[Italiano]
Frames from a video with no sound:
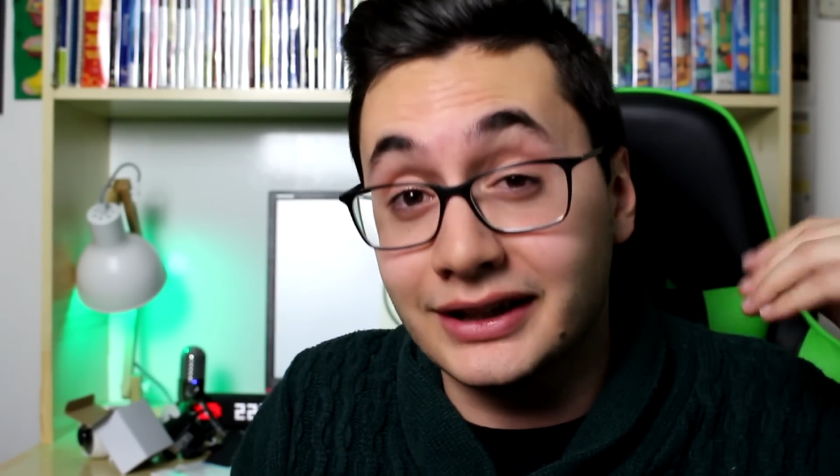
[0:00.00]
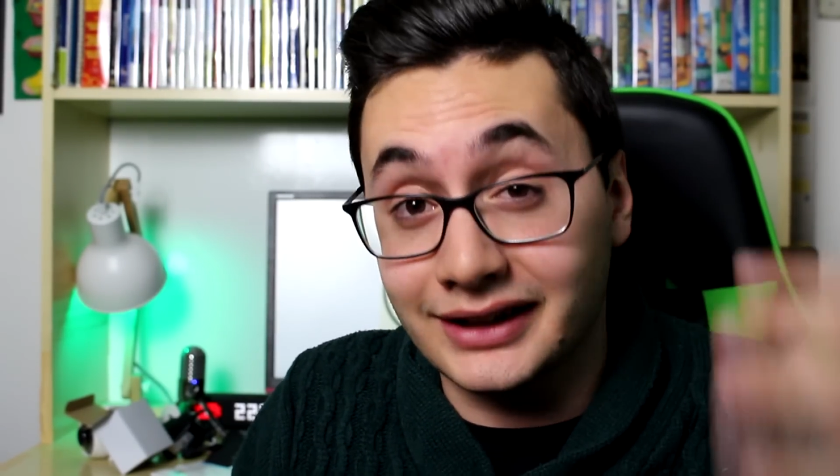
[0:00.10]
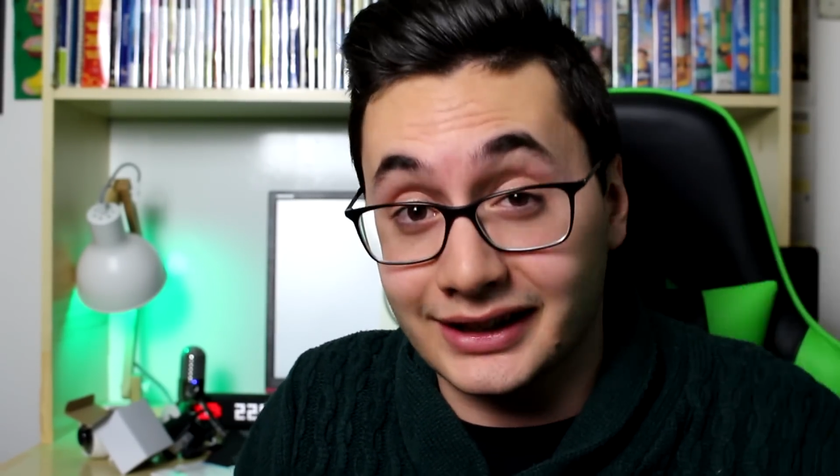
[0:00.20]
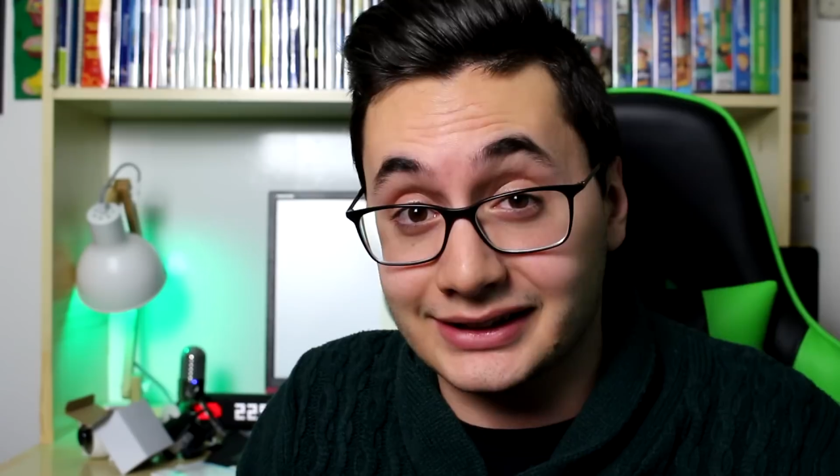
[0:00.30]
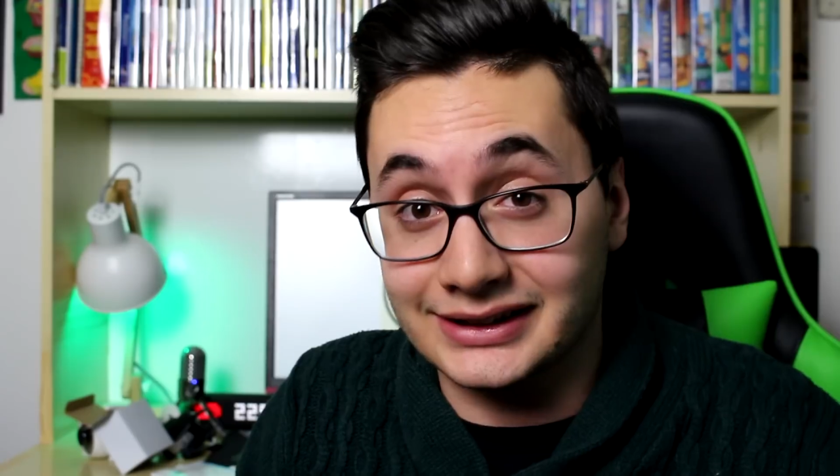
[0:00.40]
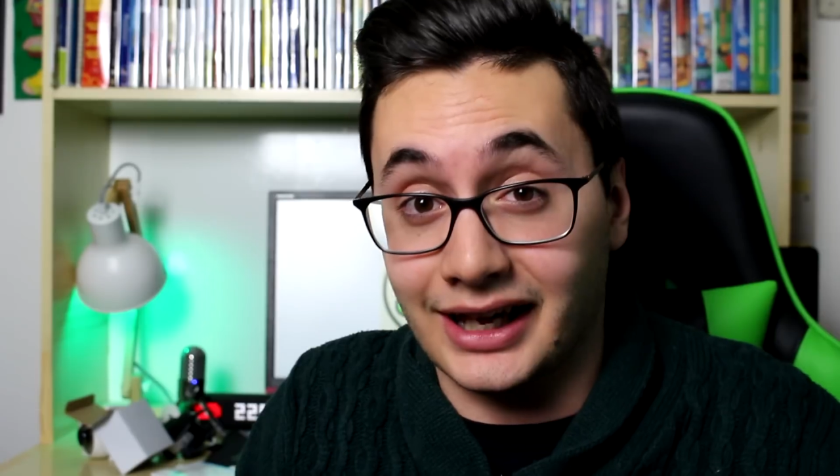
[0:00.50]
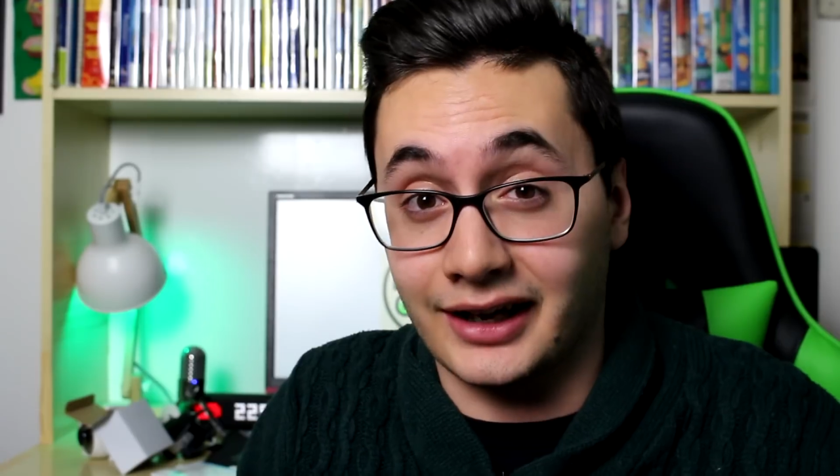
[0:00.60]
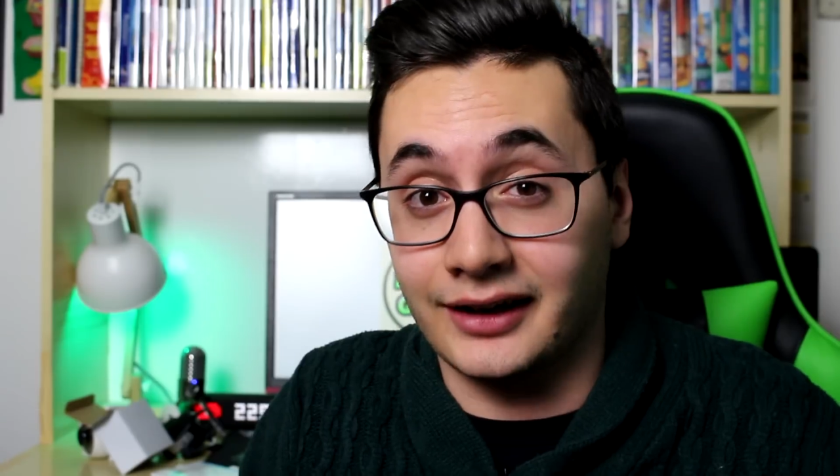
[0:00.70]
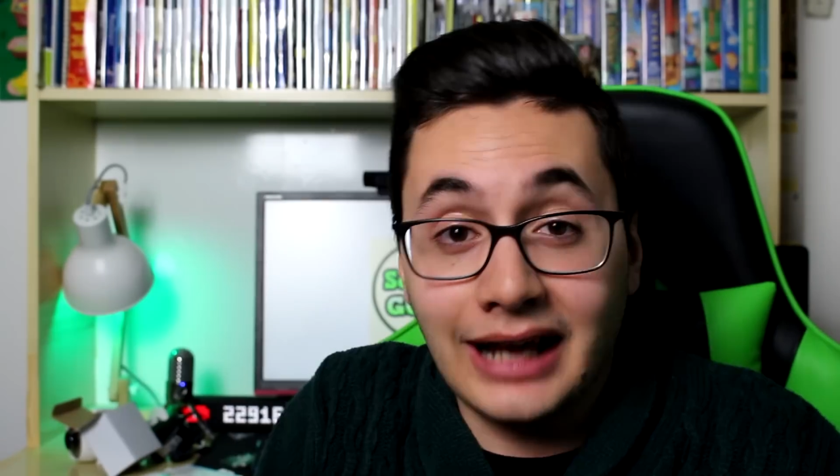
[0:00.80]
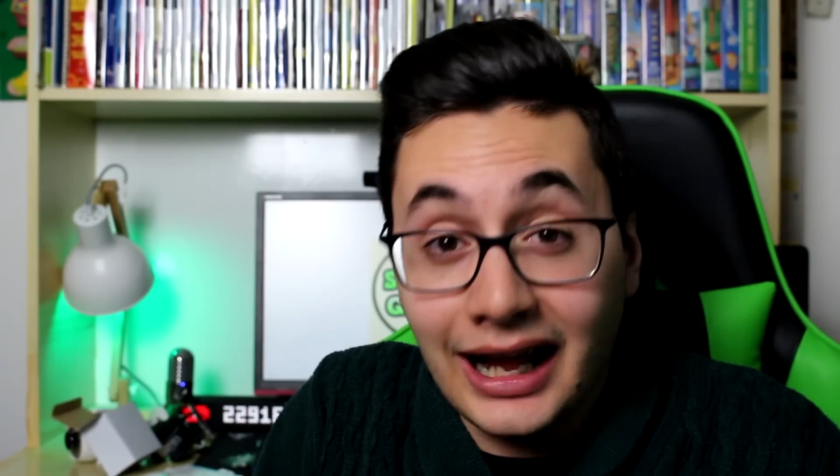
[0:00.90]

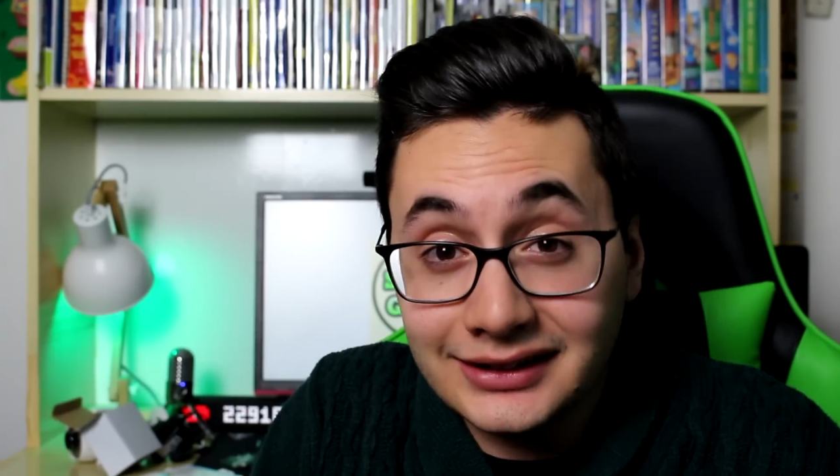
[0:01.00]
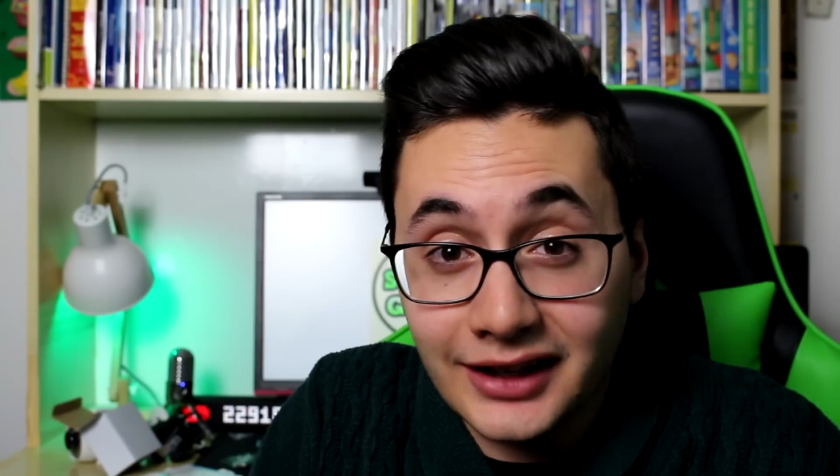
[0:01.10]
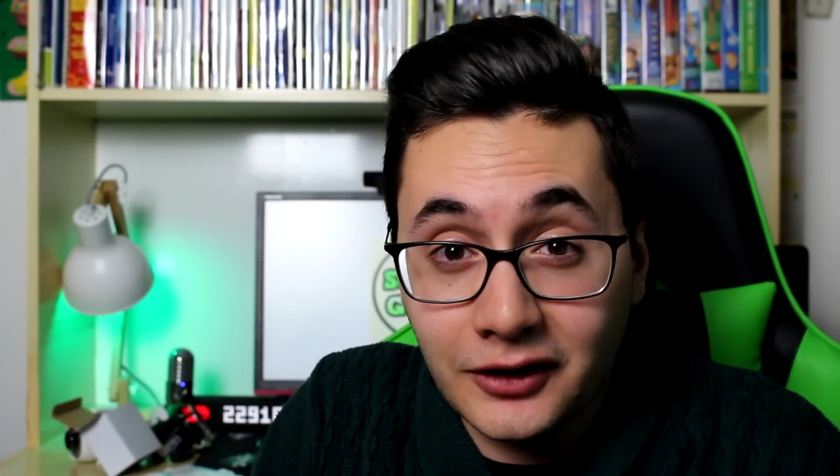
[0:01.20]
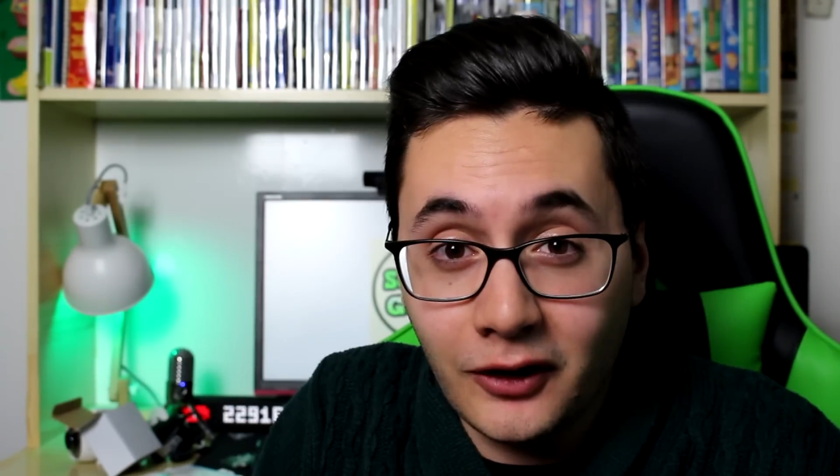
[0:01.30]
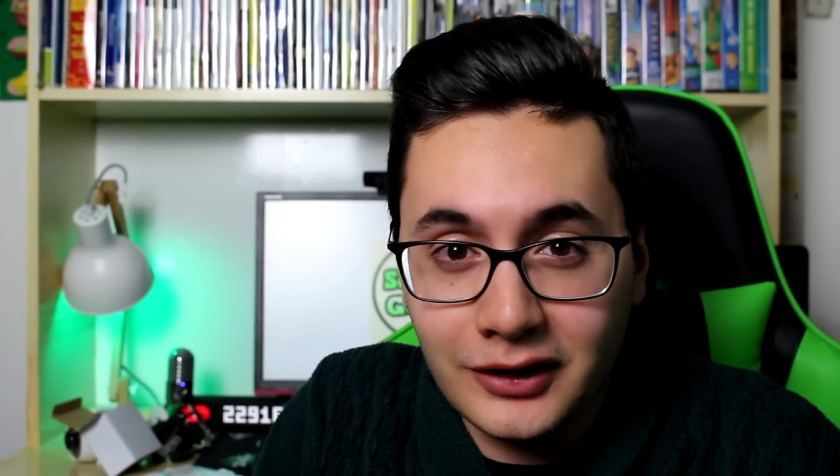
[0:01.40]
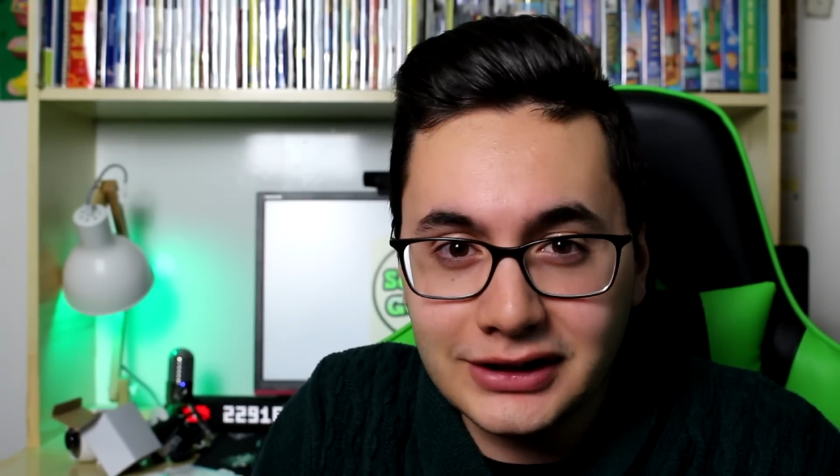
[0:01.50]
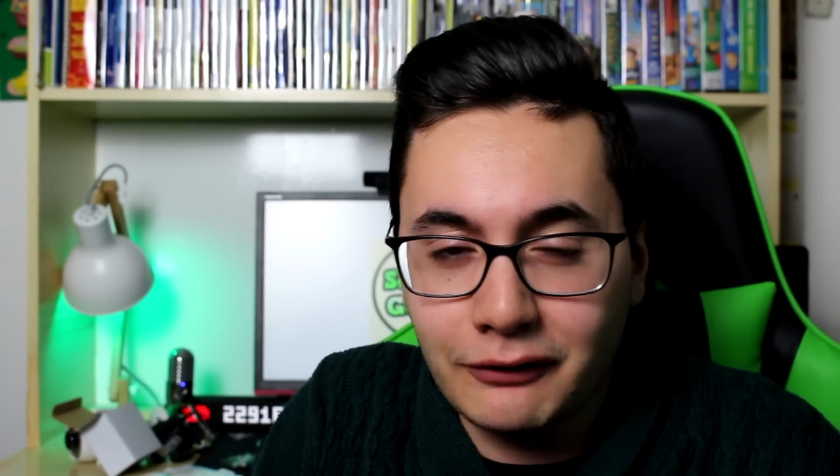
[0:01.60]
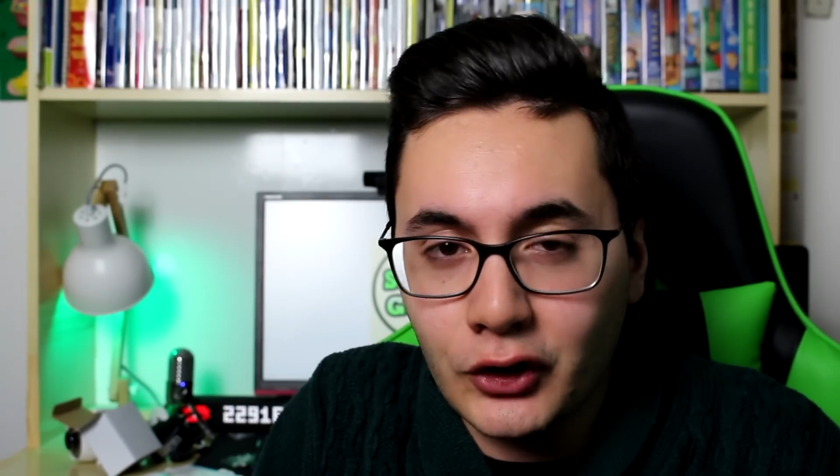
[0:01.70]
interessare. Altra cosa,